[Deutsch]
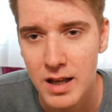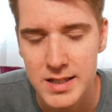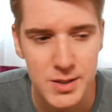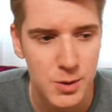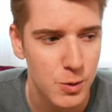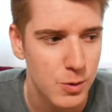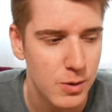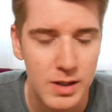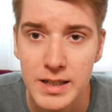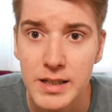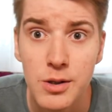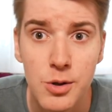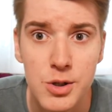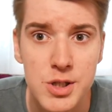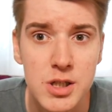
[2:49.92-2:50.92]
so
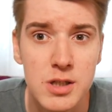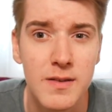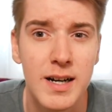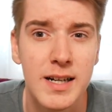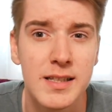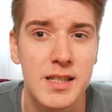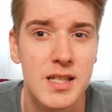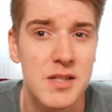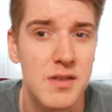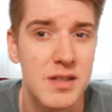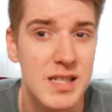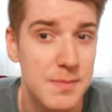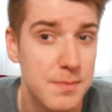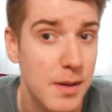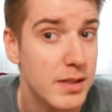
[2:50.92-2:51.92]
Intros und so weiter, deswegen
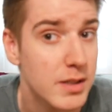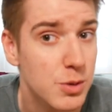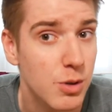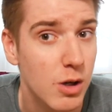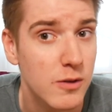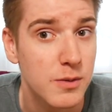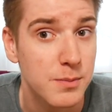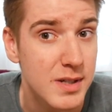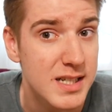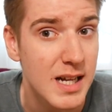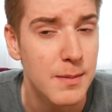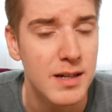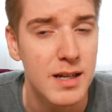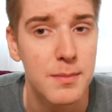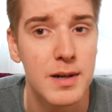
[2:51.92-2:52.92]
ist mein Intro auch von mir
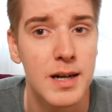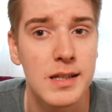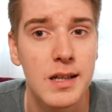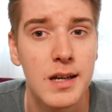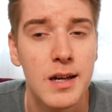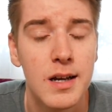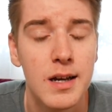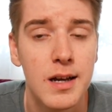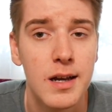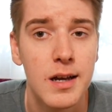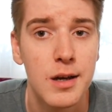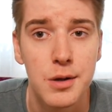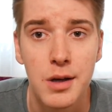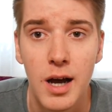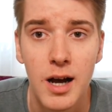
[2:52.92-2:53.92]
selber gemacht.
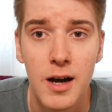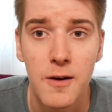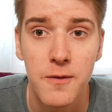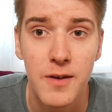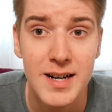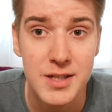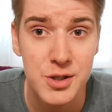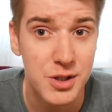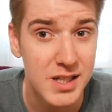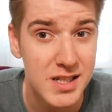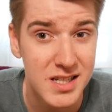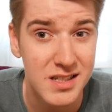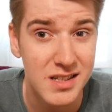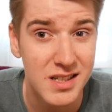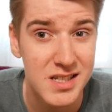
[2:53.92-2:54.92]
Ja, falls euch
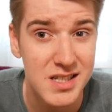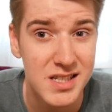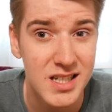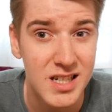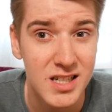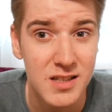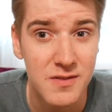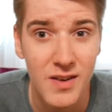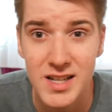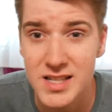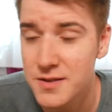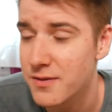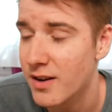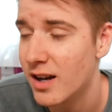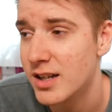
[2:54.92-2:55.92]
das interessiert, falls
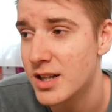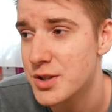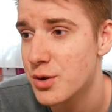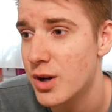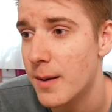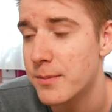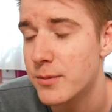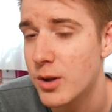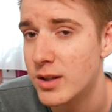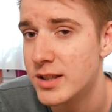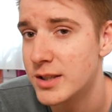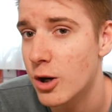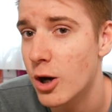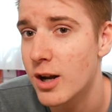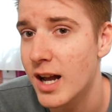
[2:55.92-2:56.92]
ihr Fragen dazu habt, kann
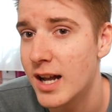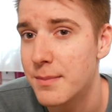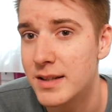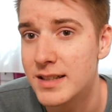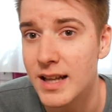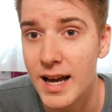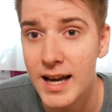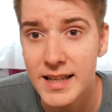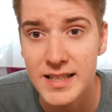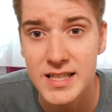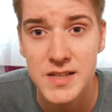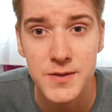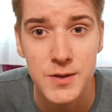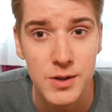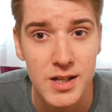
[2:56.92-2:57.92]
ich auch gerne mein
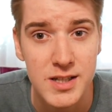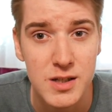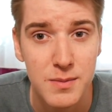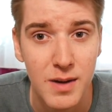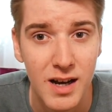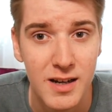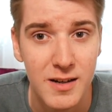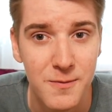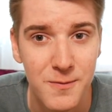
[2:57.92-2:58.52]
eigenes Video dazu machen,